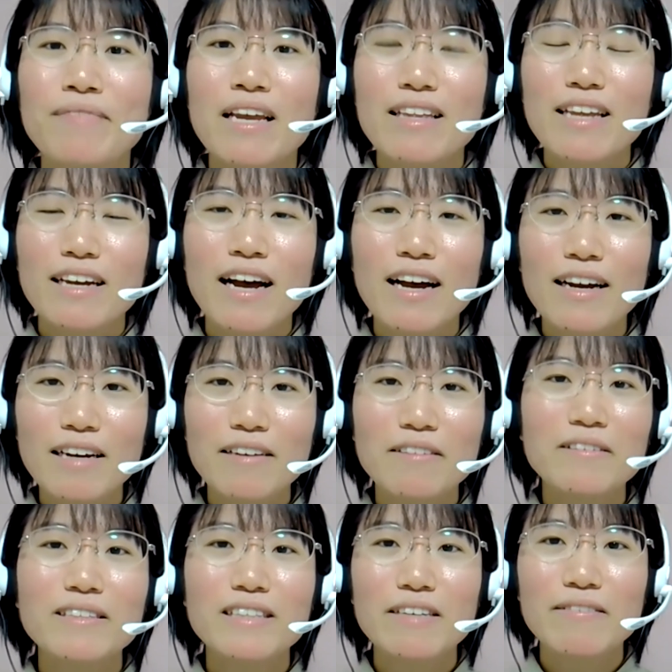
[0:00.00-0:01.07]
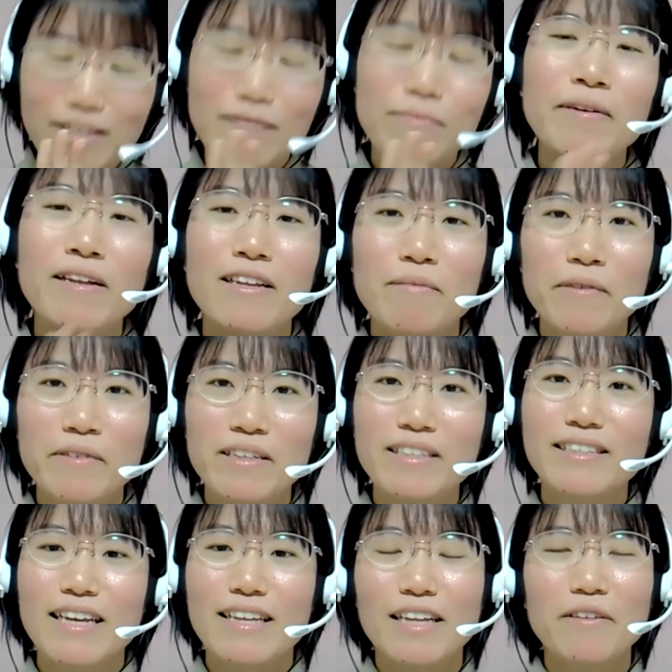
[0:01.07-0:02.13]
で感覚としては今までの模擬
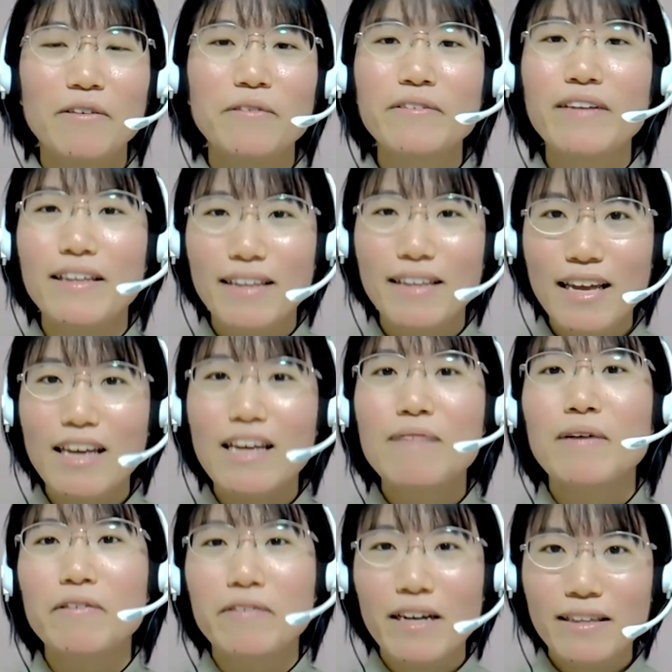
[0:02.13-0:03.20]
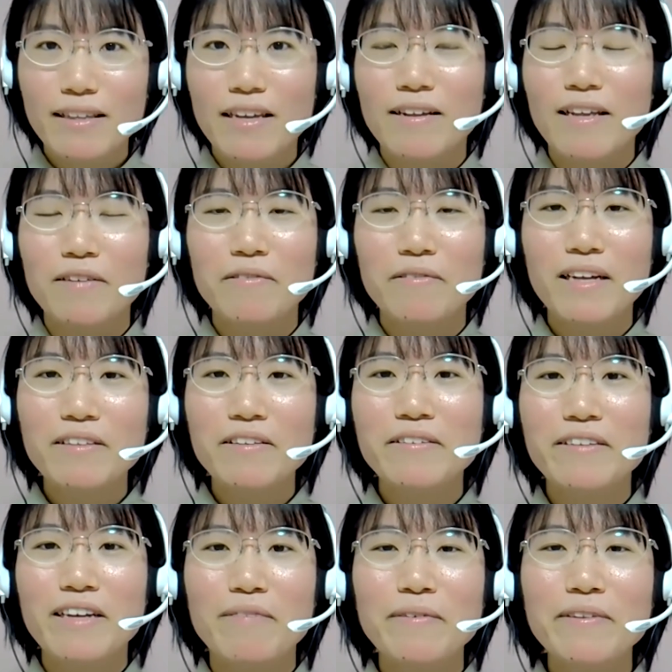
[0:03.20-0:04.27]
試験などを受けて受かっているだろうなという
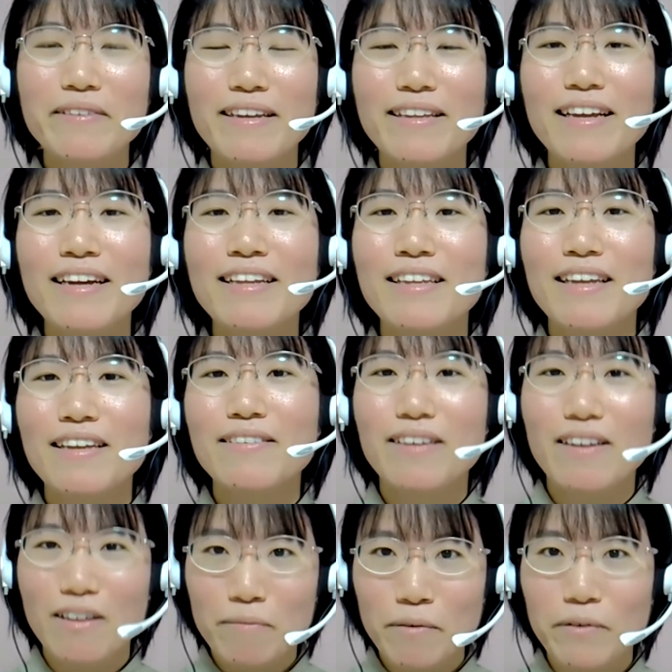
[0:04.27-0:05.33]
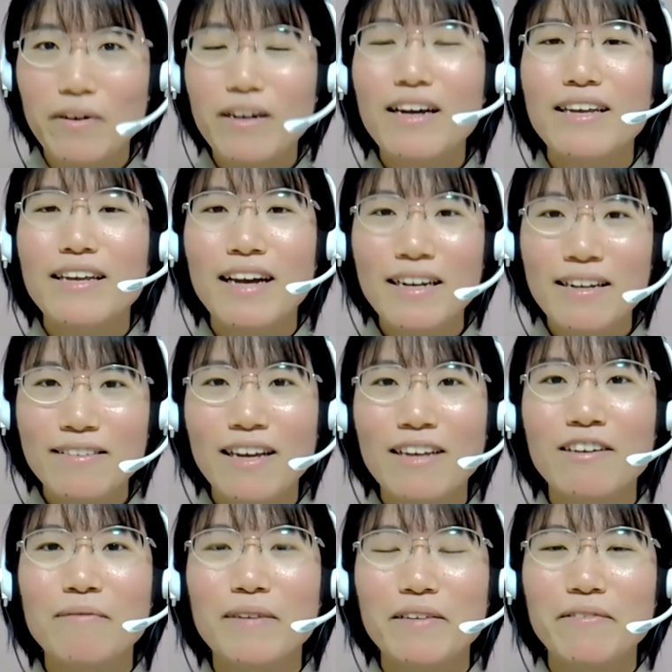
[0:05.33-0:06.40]
ふうには思っていたんですけれどもやはり最
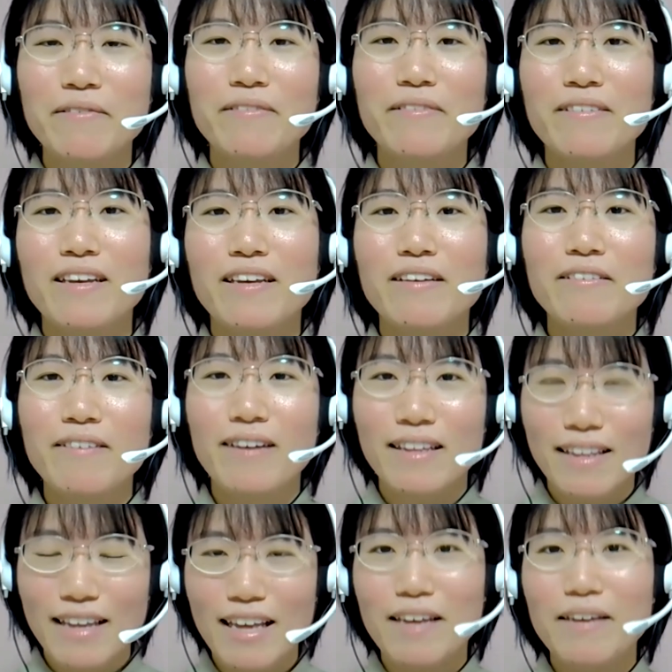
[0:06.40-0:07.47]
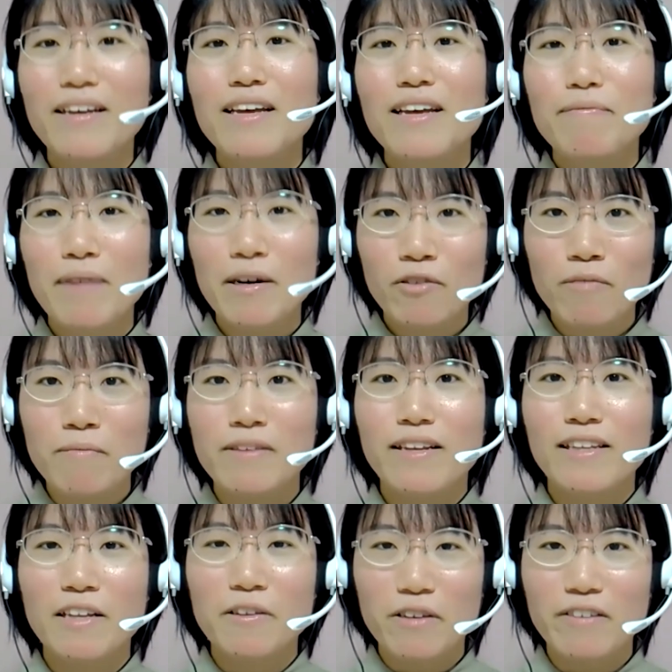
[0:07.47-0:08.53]
後まで本当に不安で番号を見つ
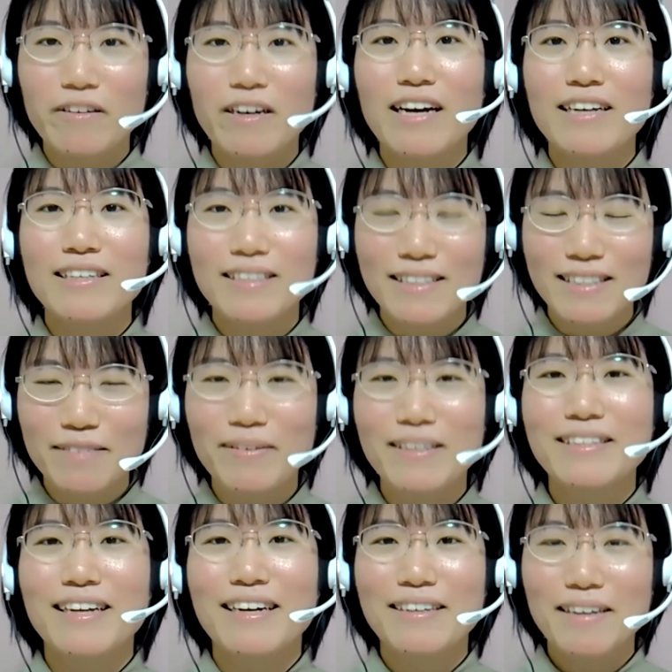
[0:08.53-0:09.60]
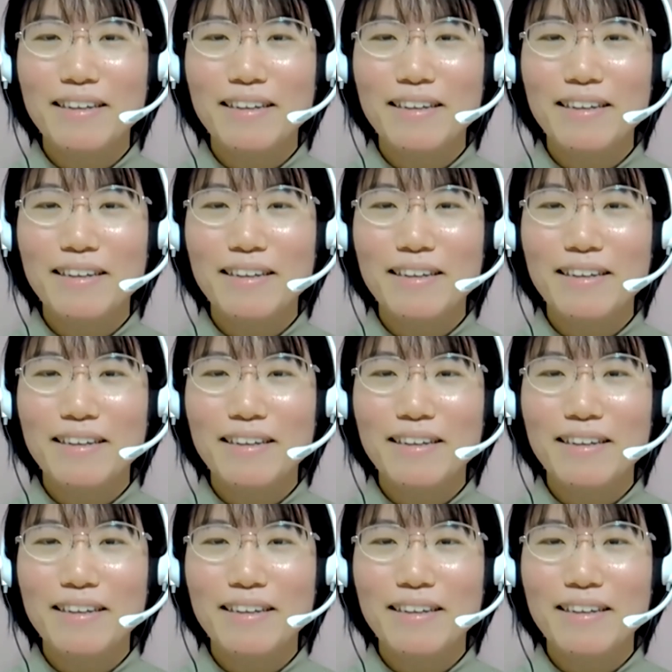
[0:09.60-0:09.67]
けた時は安心しました。